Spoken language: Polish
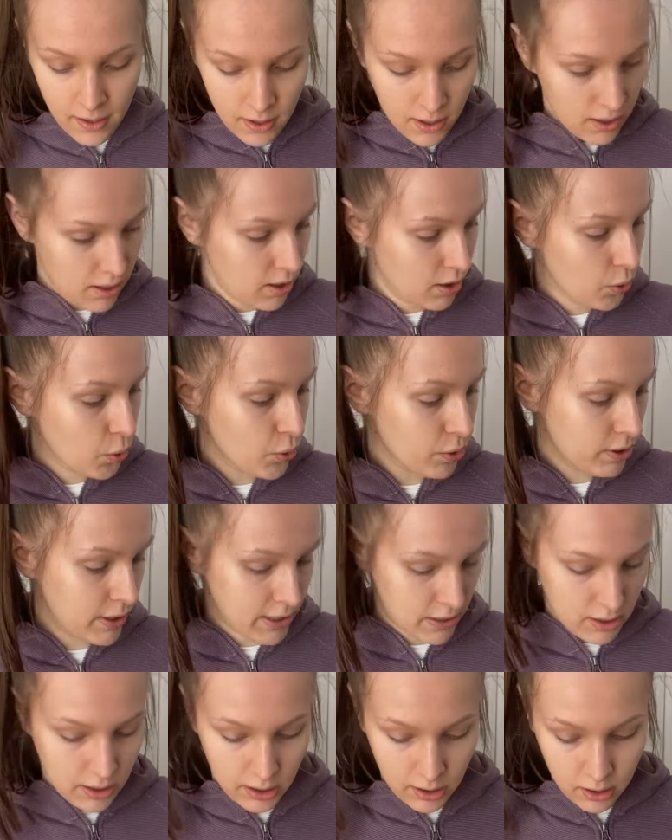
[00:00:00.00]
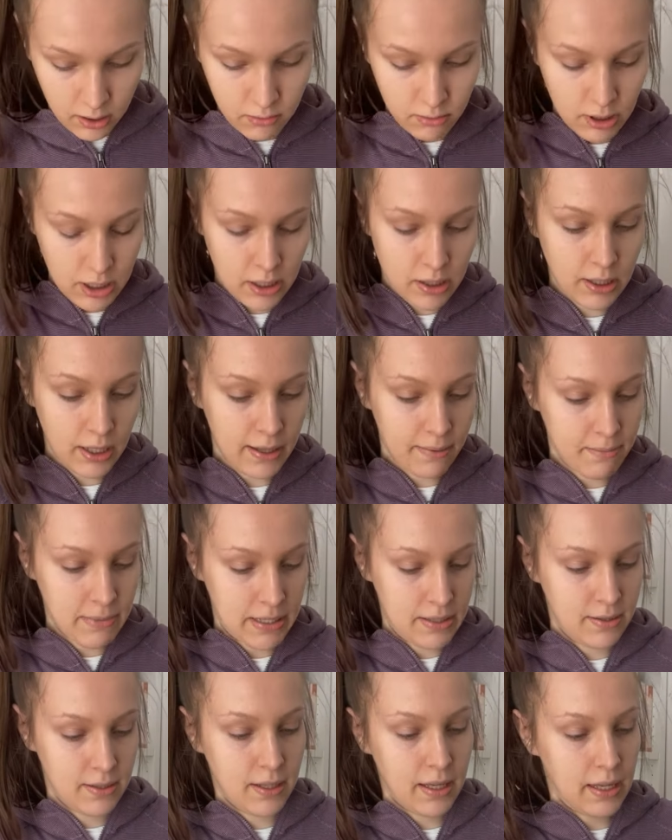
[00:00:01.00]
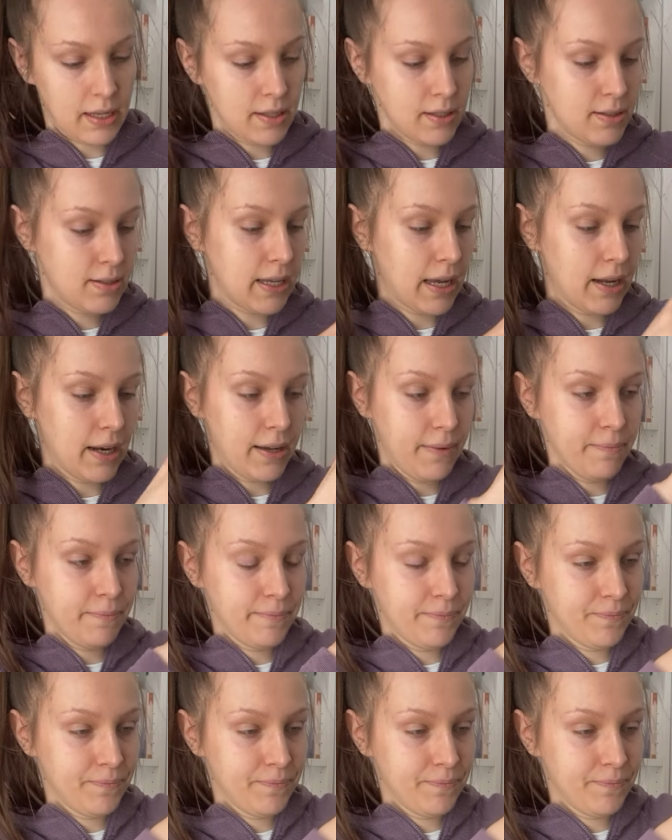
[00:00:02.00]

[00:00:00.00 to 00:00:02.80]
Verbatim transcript: E, kurteczka, kurteczka męska, Zara,